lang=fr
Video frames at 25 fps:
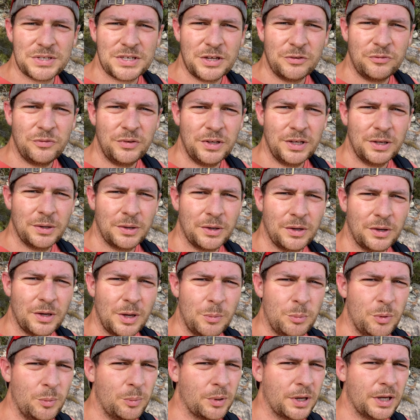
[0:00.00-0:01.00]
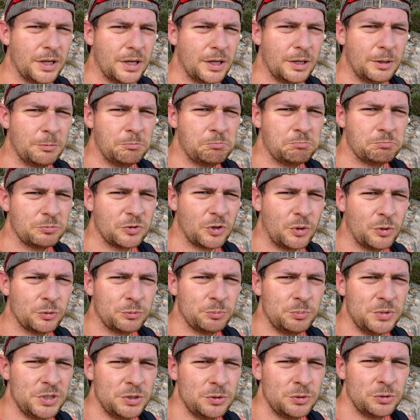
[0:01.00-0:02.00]
ça fait euh, à peu près
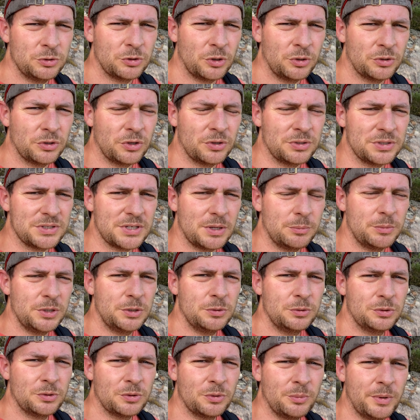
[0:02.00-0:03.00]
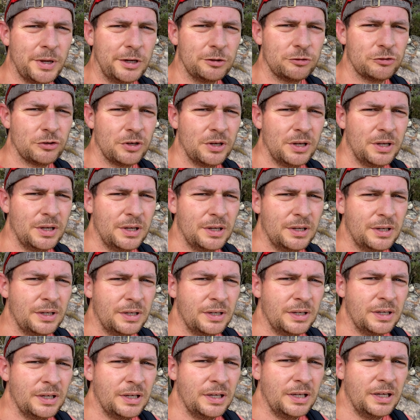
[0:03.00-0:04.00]
30 minutes, 30-35 minutes qu'on marche.
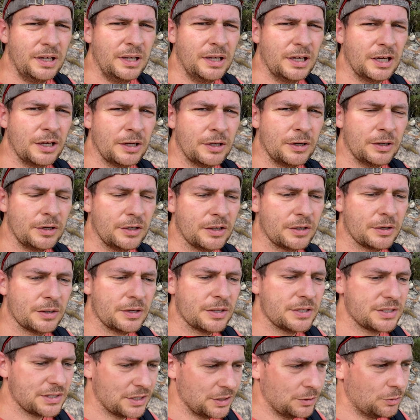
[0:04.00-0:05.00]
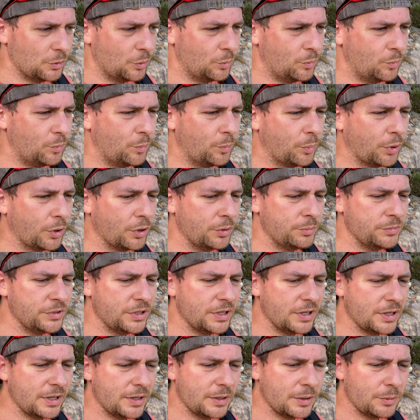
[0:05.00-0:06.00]
Et euh, c'est le
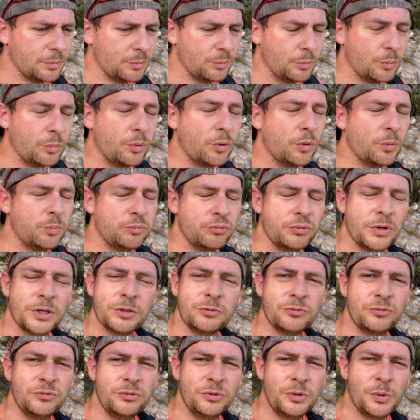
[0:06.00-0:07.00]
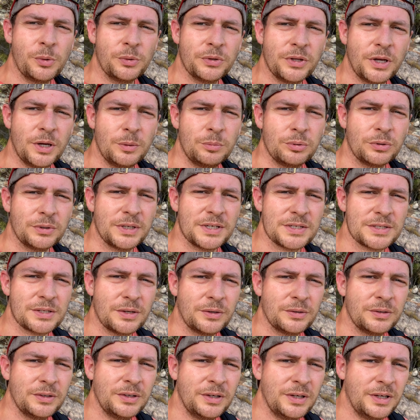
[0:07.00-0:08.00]
premier beau point de vue qu'on a pour
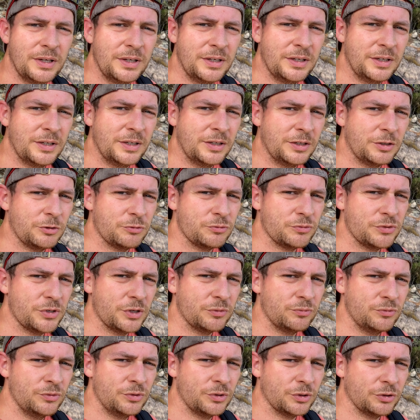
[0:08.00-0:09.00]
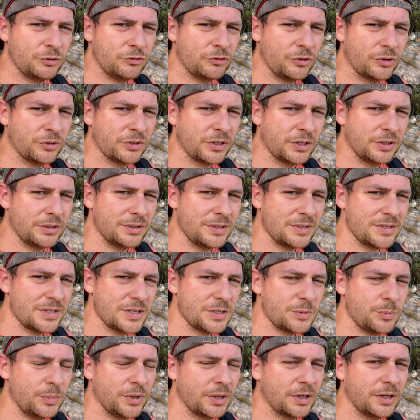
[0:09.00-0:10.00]
l'instant. Je vous avoue que j'étais en train de
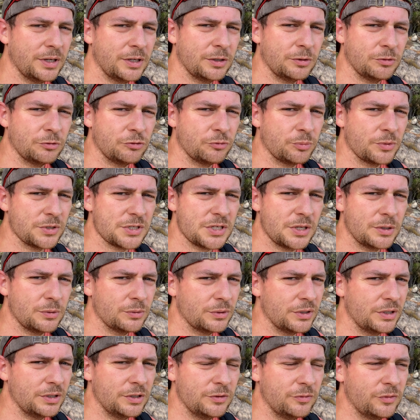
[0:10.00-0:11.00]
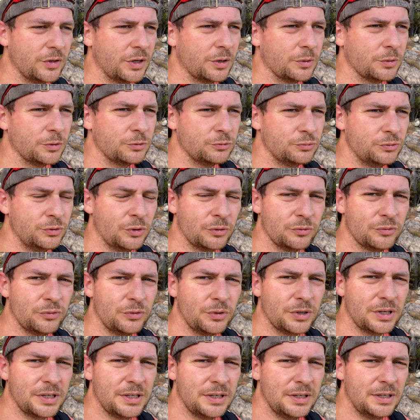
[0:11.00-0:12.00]
désespérer, euh, je pensais qu'on allait faire tout en
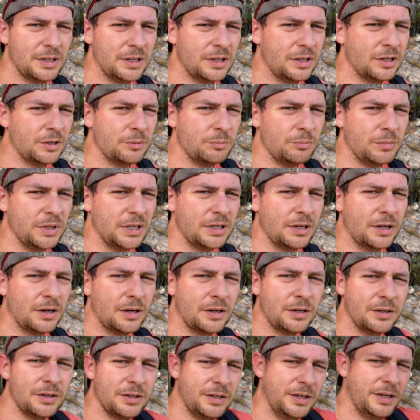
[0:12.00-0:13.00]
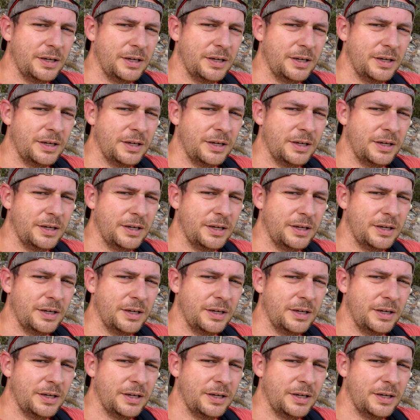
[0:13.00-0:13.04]
forêt. Mais là,